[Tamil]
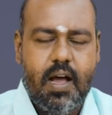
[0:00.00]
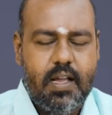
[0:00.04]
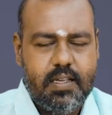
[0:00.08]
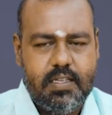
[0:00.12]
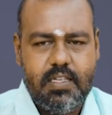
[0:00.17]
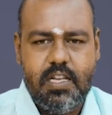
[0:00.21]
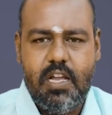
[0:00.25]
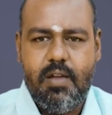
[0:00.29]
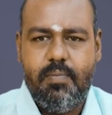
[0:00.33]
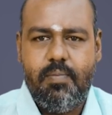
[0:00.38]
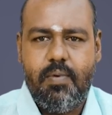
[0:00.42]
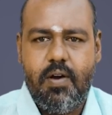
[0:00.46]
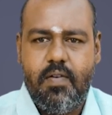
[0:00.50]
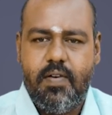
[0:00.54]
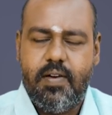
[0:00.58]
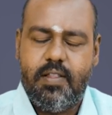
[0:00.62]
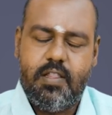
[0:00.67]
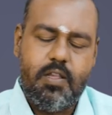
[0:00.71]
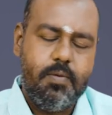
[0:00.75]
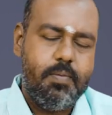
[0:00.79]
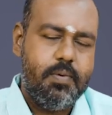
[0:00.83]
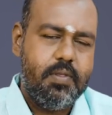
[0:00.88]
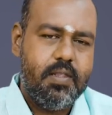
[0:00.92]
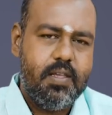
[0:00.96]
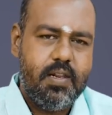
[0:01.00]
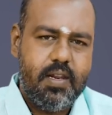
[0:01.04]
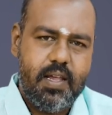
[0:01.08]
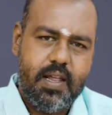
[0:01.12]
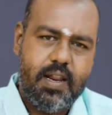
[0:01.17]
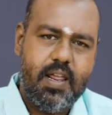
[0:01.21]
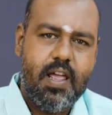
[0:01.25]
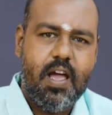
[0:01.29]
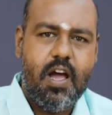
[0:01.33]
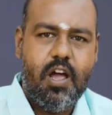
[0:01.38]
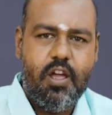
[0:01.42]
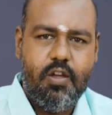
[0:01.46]
அச்சய பாவத்தை பற்றி
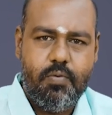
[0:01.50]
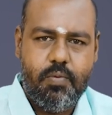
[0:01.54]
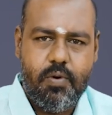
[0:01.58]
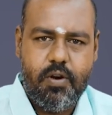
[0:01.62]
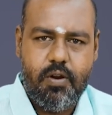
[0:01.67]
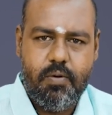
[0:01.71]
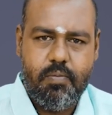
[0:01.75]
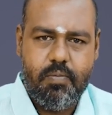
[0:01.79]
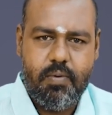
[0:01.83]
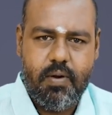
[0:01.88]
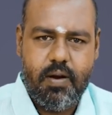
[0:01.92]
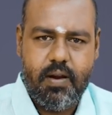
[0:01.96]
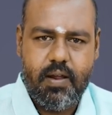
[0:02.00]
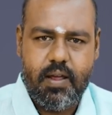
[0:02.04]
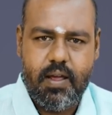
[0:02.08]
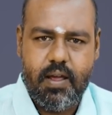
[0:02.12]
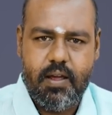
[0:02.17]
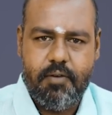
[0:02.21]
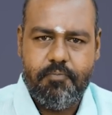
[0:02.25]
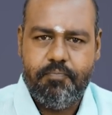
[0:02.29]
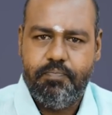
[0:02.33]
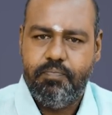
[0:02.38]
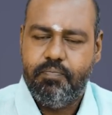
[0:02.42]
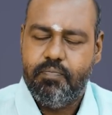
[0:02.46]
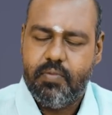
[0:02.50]
நிறைய ஆய்வு பண்ணி பாருங்கள்